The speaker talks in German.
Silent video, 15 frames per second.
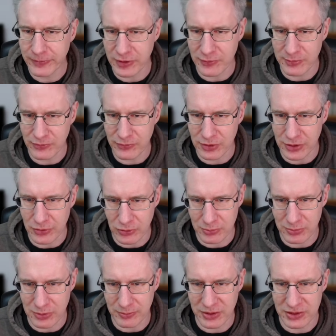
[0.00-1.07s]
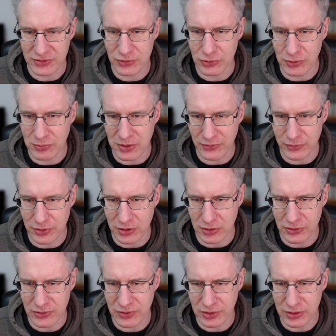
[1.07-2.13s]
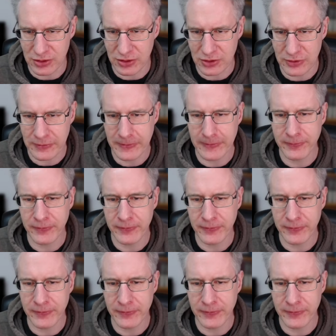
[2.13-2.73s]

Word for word: dass man vielleicht nochmal ein paar Züge mehr von außen kriegt.